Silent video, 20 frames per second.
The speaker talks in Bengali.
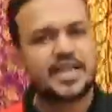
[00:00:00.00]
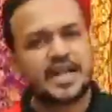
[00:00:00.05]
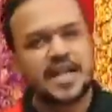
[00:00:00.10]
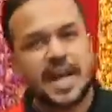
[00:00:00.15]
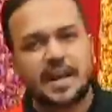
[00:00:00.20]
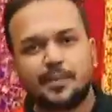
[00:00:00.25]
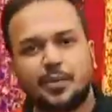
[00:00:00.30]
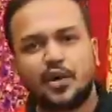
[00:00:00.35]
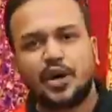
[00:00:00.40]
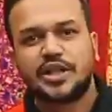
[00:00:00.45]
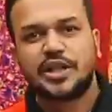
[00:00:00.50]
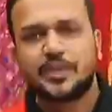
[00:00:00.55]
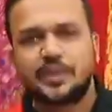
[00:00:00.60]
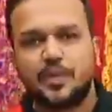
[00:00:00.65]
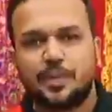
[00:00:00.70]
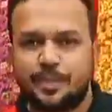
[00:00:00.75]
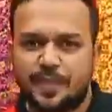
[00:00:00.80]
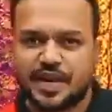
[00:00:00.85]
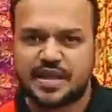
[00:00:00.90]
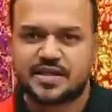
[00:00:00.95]
আজকে নাম বলে দেবো
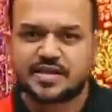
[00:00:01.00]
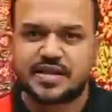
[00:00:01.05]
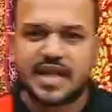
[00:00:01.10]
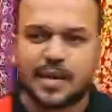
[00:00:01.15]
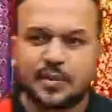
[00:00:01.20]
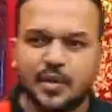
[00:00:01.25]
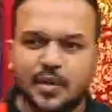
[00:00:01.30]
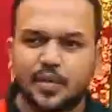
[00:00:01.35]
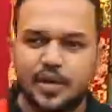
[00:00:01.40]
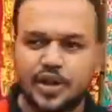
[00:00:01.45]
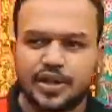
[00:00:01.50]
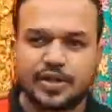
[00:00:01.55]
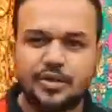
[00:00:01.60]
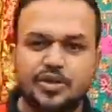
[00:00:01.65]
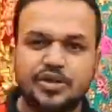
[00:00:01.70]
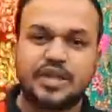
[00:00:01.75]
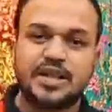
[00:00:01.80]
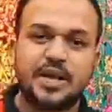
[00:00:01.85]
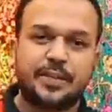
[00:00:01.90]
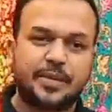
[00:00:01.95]
প্রাইস দামও বলে দেবো
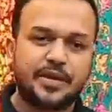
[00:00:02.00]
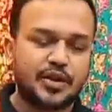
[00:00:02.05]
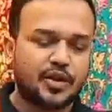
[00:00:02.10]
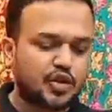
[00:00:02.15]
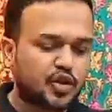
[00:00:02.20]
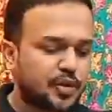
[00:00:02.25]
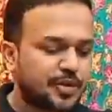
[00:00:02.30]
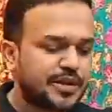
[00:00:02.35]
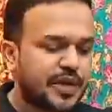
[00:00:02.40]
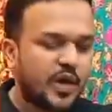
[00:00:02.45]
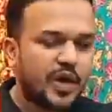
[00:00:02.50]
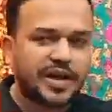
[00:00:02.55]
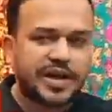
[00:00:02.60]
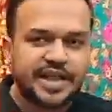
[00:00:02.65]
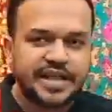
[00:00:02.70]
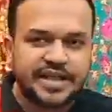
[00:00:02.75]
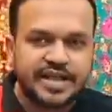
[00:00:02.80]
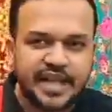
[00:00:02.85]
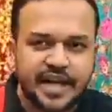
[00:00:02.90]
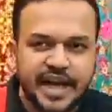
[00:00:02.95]
যাতে আপনাদের সুবিধা হয়
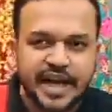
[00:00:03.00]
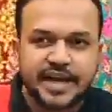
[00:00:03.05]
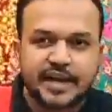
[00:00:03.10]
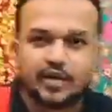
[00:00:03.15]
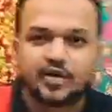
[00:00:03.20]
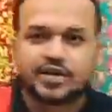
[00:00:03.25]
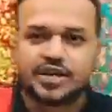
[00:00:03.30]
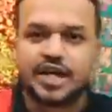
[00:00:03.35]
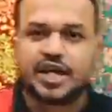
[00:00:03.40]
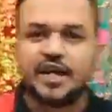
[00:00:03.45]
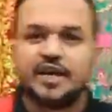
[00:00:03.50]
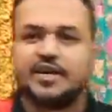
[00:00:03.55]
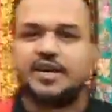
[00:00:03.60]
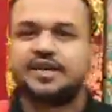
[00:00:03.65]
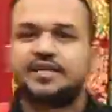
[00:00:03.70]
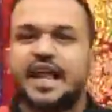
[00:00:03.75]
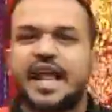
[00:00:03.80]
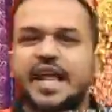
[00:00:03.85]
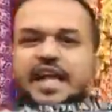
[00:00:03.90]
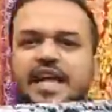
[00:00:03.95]
কিনতে এটা হচ্ছে
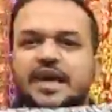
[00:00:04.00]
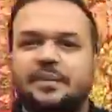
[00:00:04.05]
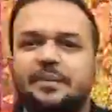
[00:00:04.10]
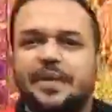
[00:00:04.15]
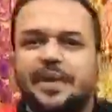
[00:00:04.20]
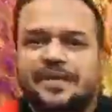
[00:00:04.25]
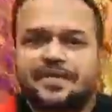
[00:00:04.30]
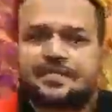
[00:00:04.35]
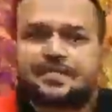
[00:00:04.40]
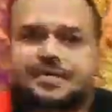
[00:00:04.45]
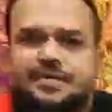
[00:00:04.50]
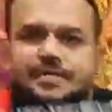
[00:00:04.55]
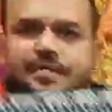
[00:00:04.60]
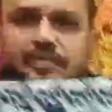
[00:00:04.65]
টাইগার প্রিন্ট